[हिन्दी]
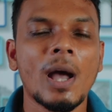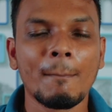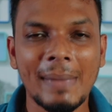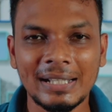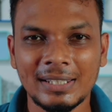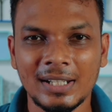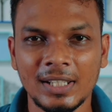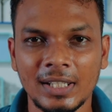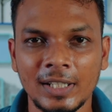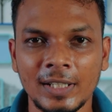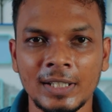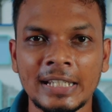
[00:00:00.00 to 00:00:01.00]
में हम बात करेंगे
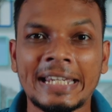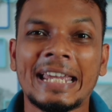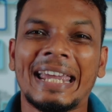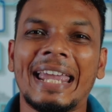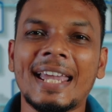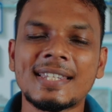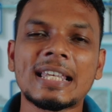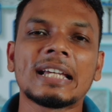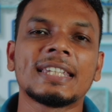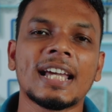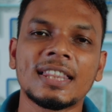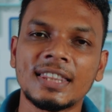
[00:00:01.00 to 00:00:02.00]
ऐसा
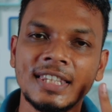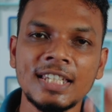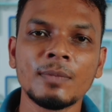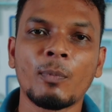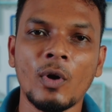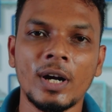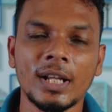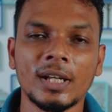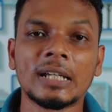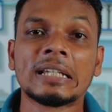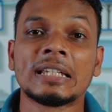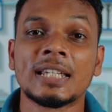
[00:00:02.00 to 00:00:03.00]
क्या तीन पॉइंट है
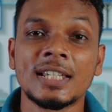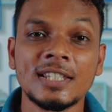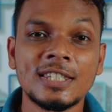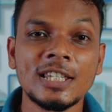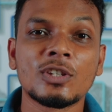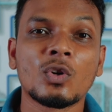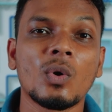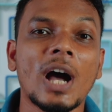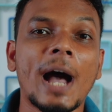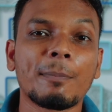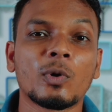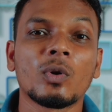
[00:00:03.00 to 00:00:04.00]
जिसको
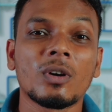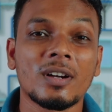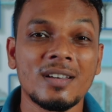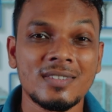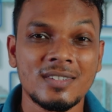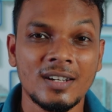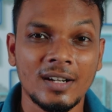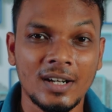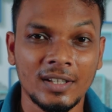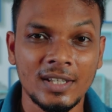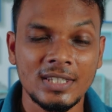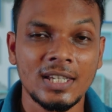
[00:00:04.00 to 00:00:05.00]
आपको कंसिडर
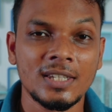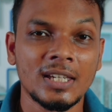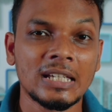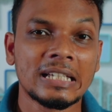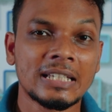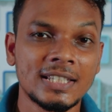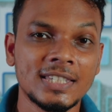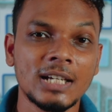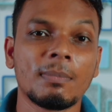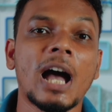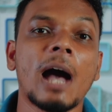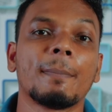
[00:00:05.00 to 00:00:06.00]
करना चाहिए
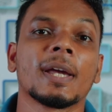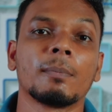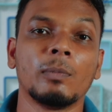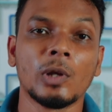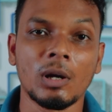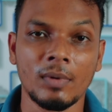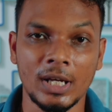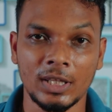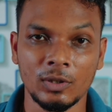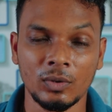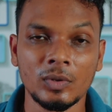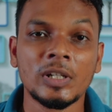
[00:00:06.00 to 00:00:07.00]
जब आप एक ब्लॉग बनाते
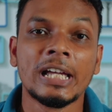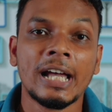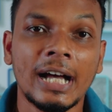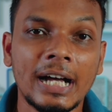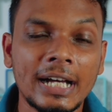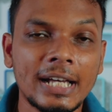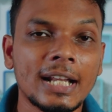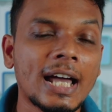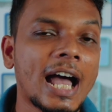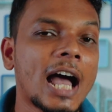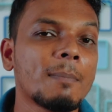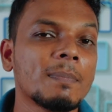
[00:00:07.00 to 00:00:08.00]
हो अगर
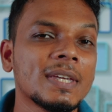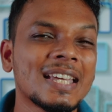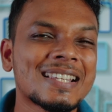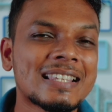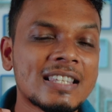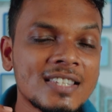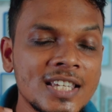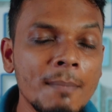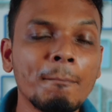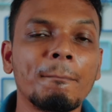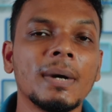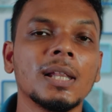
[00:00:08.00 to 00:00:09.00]
आप ये
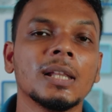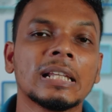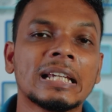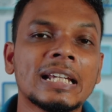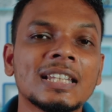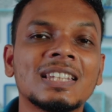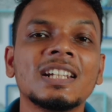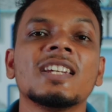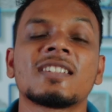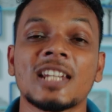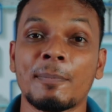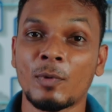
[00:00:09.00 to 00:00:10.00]
सिंपल थ्री
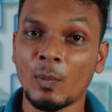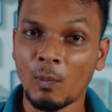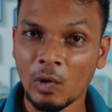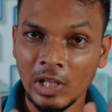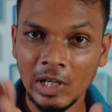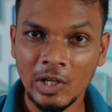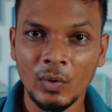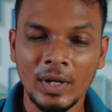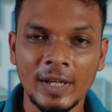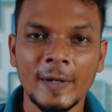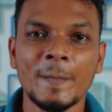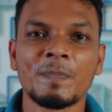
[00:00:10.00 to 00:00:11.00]
स्टेप को फॉलो
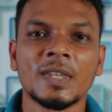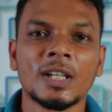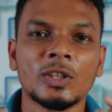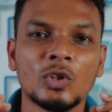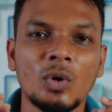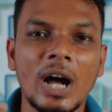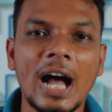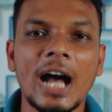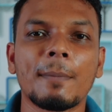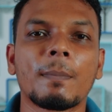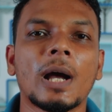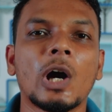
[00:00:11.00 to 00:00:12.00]
करोगे तो
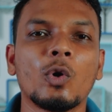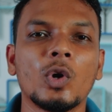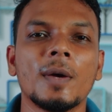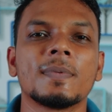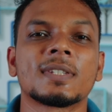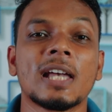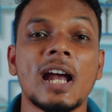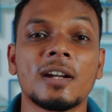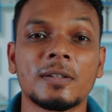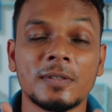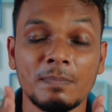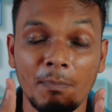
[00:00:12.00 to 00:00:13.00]
आपका
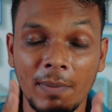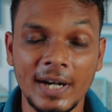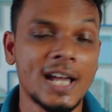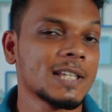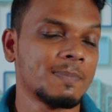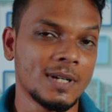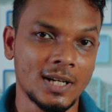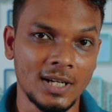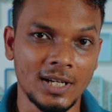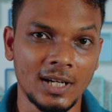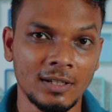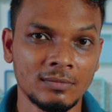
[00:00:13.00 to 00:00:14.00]
वेबसाइट बढ़िया स्पीड
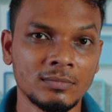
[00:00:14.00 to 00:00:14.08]
रहेगा